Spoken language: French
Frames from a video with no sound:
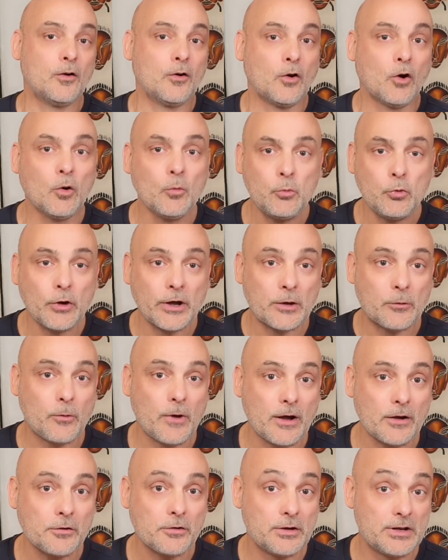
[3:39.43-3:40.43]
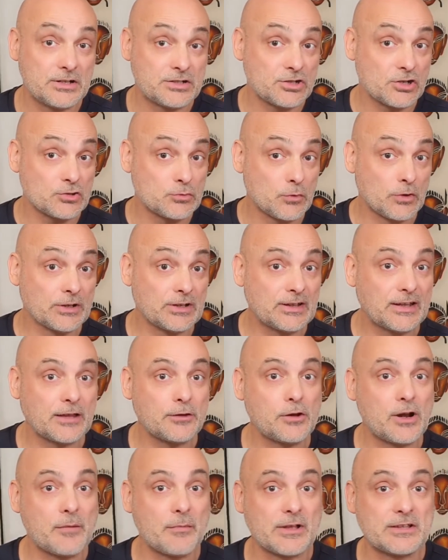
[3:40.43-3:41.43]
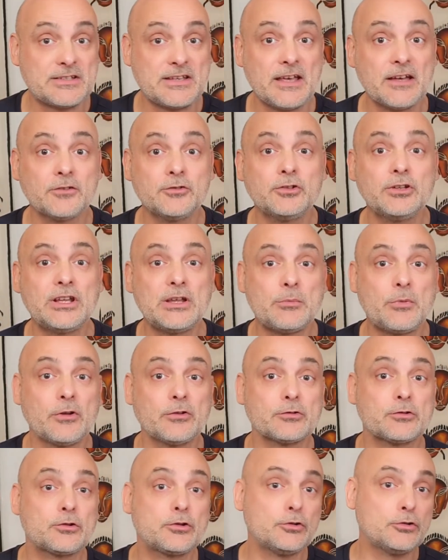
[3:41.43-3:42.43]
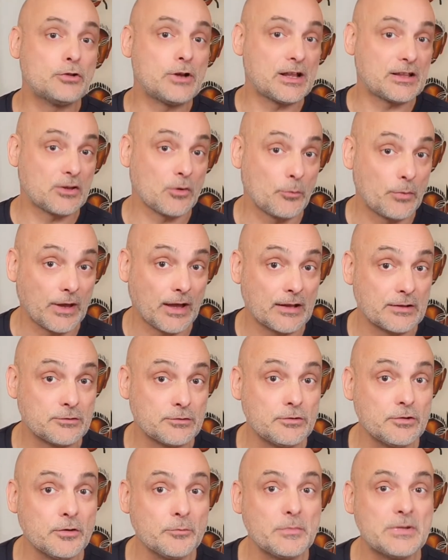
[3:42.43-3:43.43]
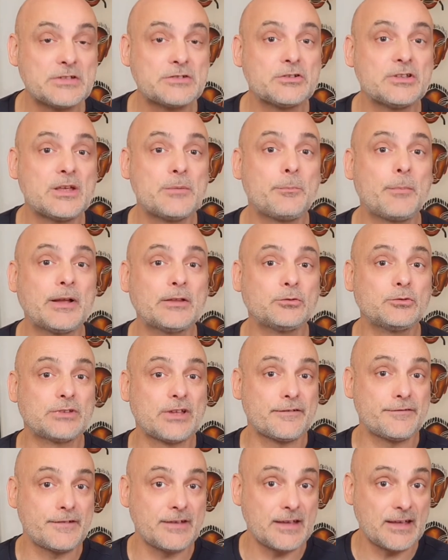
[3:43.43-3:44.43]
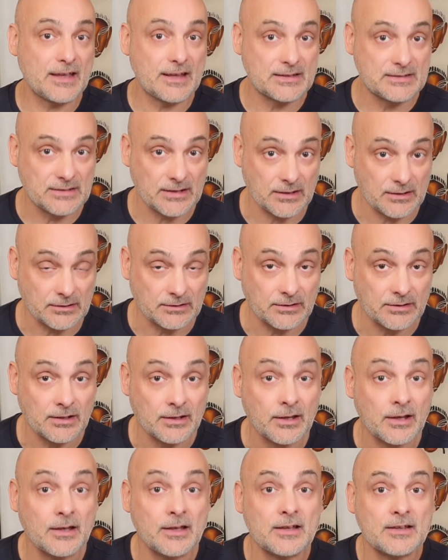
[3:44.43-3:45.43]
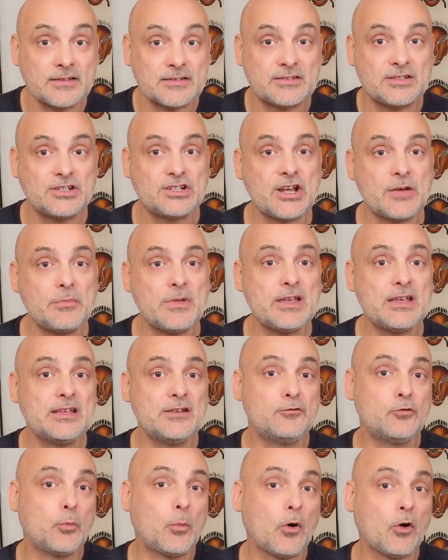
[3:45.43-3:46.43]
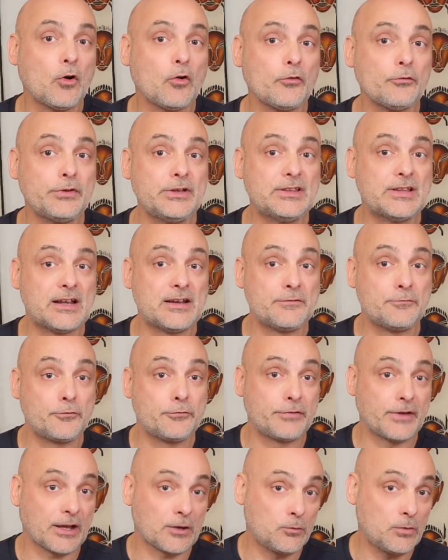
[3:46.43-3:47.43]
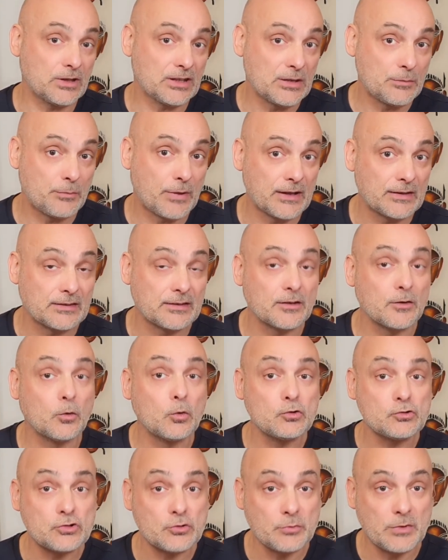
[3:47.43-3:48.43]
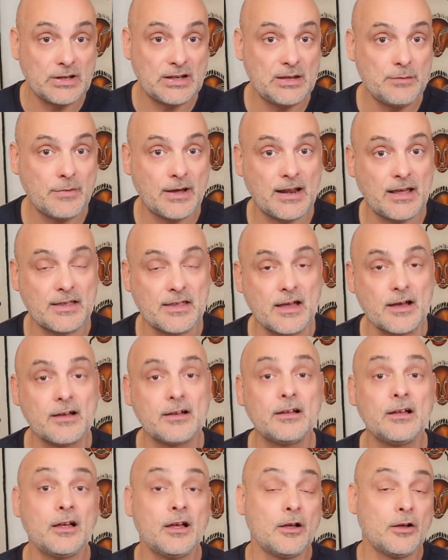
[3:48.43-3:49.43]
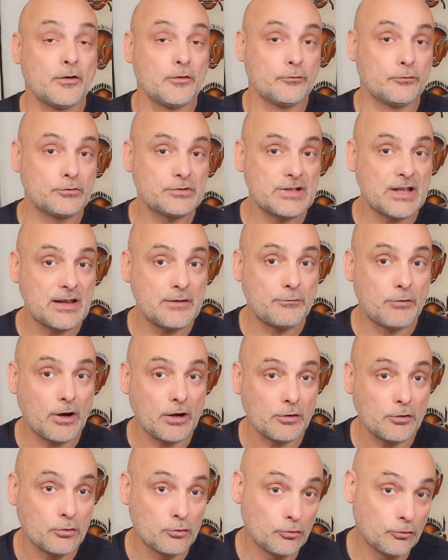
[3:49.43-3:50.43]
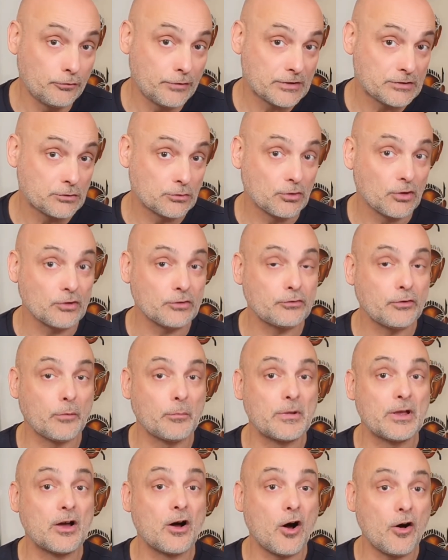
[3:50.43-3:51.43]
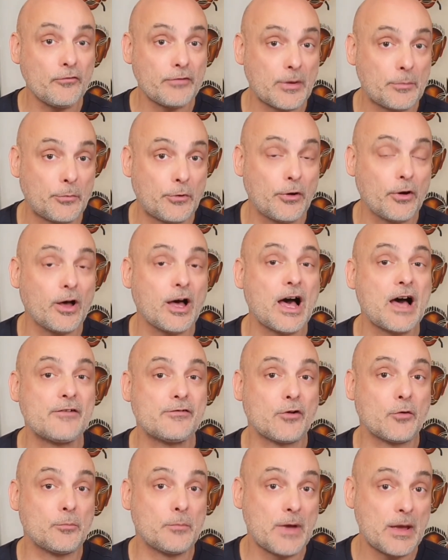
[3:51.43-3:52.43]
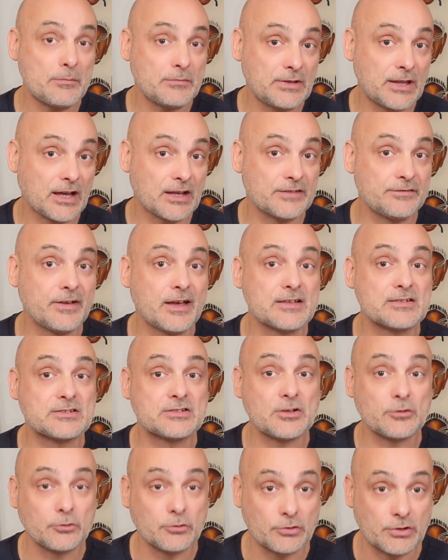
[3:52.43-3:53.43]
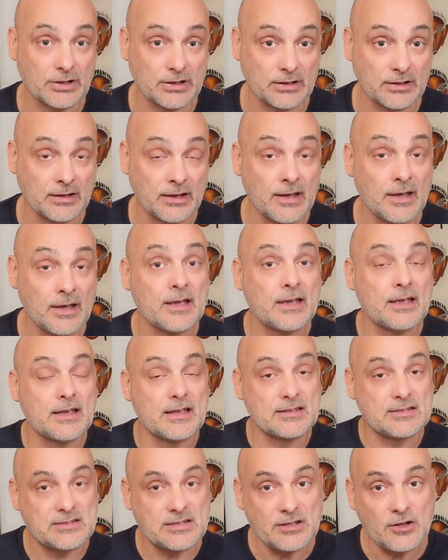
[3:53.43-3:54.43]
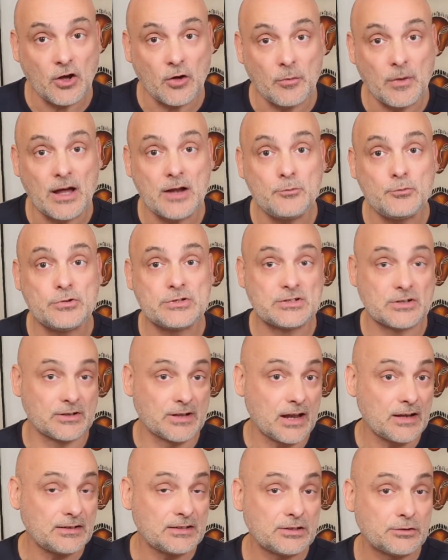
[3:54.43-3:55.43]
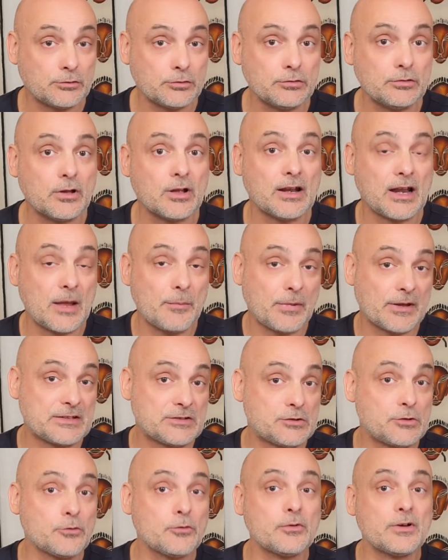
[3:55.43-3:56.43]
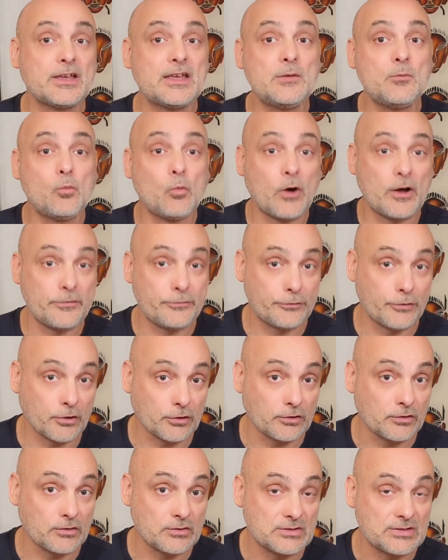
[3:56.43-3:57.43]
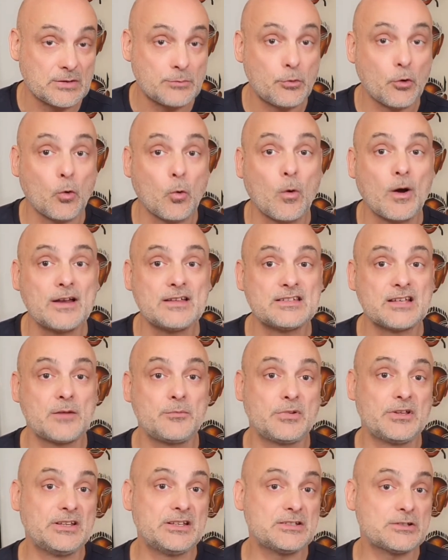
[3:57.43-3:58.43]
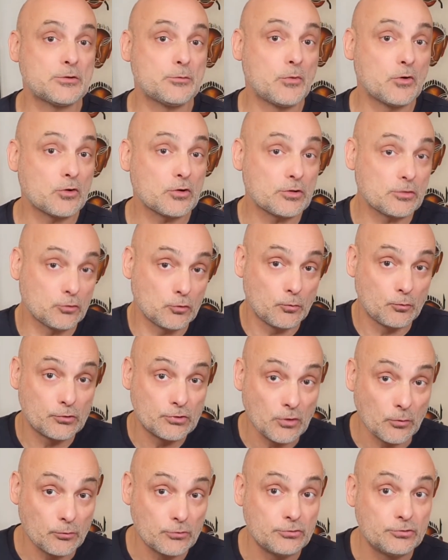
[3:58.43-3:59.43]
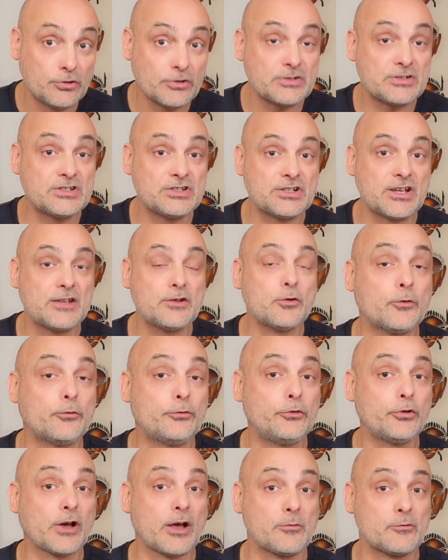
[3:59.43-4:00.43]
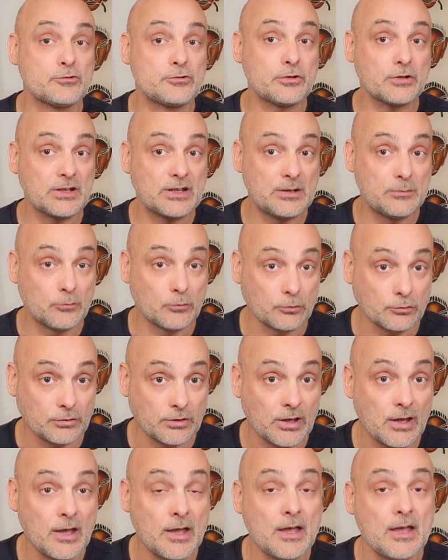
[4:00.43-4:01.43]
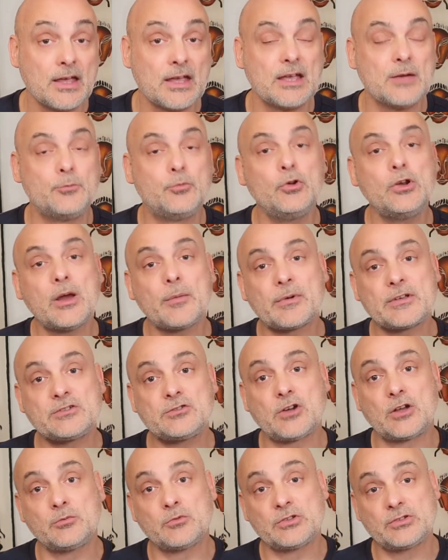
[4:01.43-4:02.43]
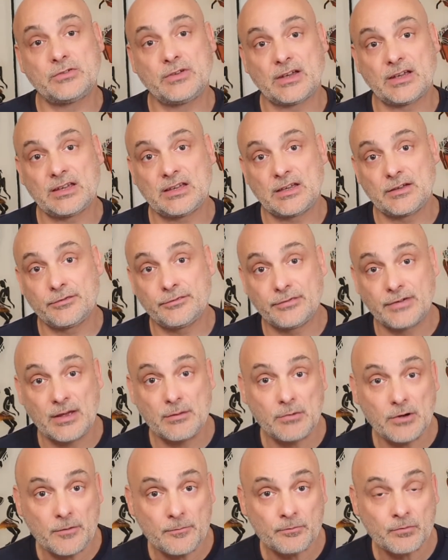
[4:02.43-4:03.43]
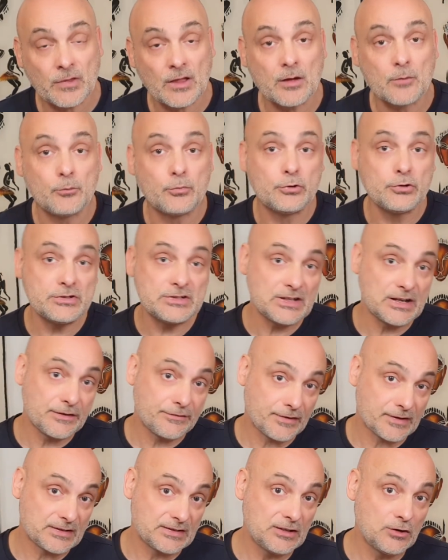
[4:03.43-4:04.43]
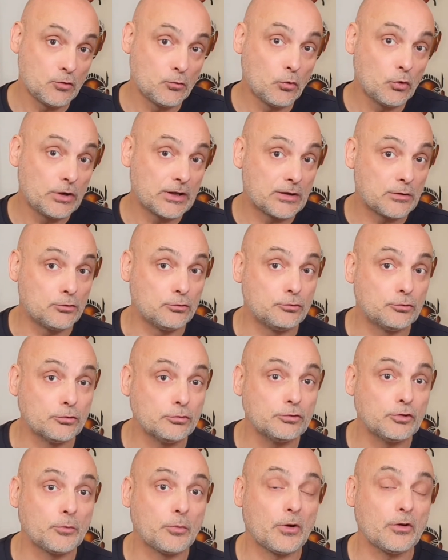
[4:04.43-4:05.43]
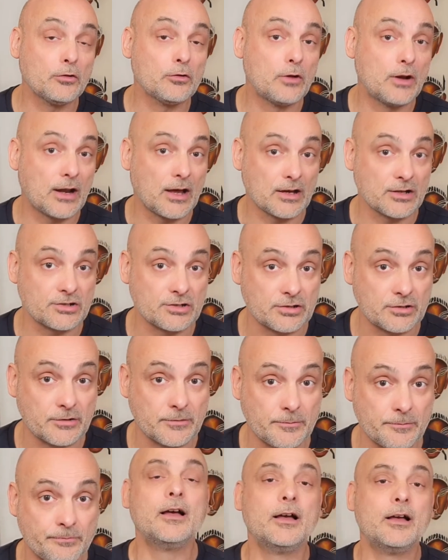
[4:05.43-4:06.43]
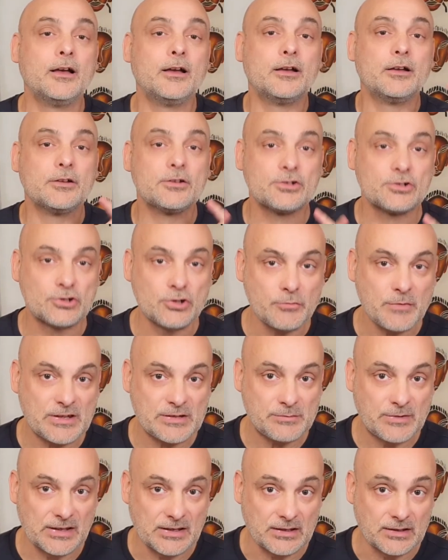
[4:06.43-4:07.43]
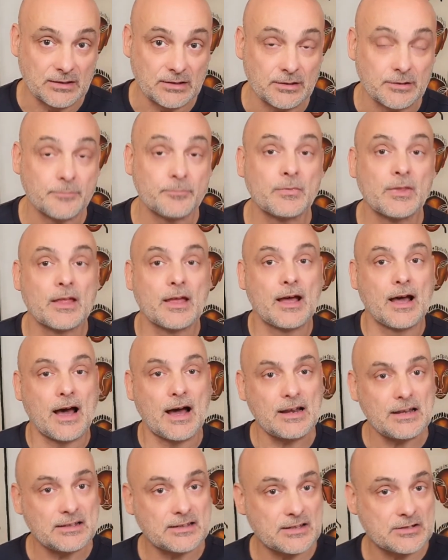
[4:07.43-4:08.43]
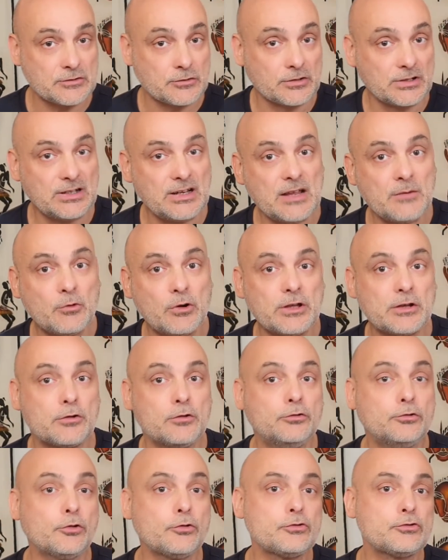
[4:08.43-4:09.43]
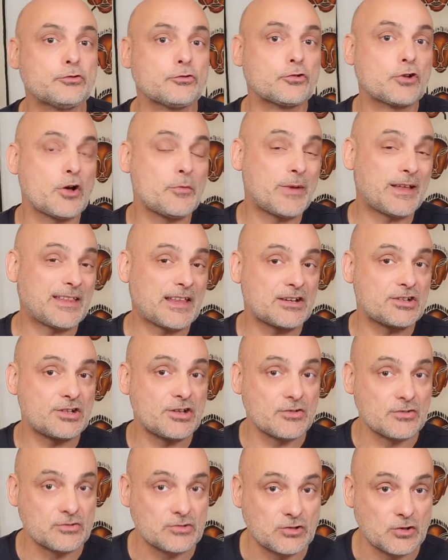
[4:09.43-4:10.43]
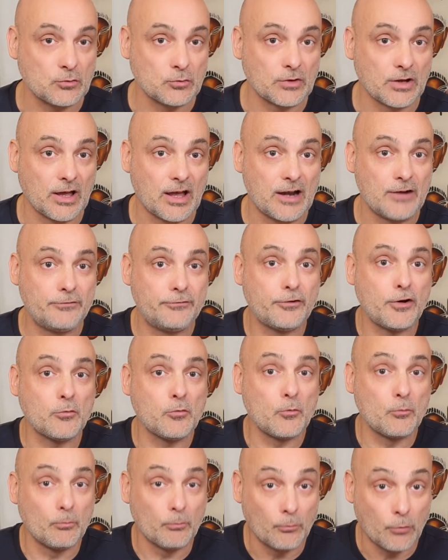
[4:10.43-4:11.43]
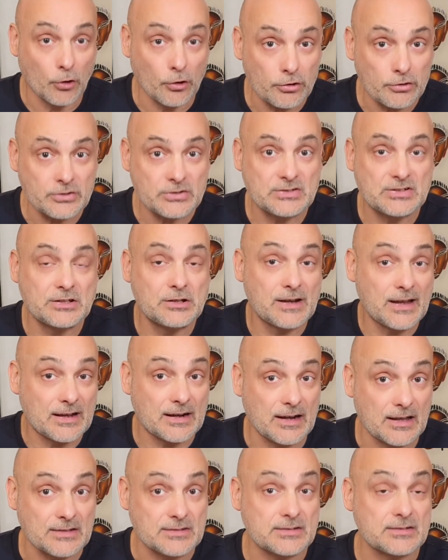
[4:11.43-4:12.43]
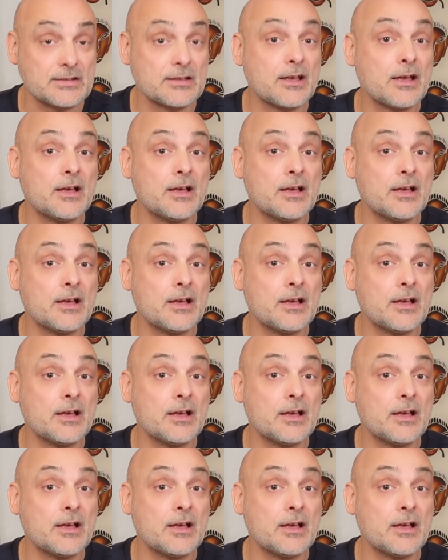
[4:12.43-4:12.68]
On pourrait croire que les changements d'état de la matière ne dépendent que de la température, mais ce n'est pas tout à fait exact. Si jamais il vous prend l'envie d'aller vous faire cuire des pâtes au sommet de l'Himalaya, vous allez voir que l'eau va se transformer en vapeur avant même d'arriver à 100 degrés. Et c'est normal puisqu'en altitude, la pression est moins forte. C'est pourquoi les alpinistes manquent de plus en plus d'oxygène fur et à mesure qu'ils montent. Et plus la pression atmosphérique est faible, plus il est facile aux molécules d'eau de prendre le large. Je m'explique. À l'état solide, les molécules d'eau sont comme attachées ensemble. Elles forment bloc, c'est de la glace.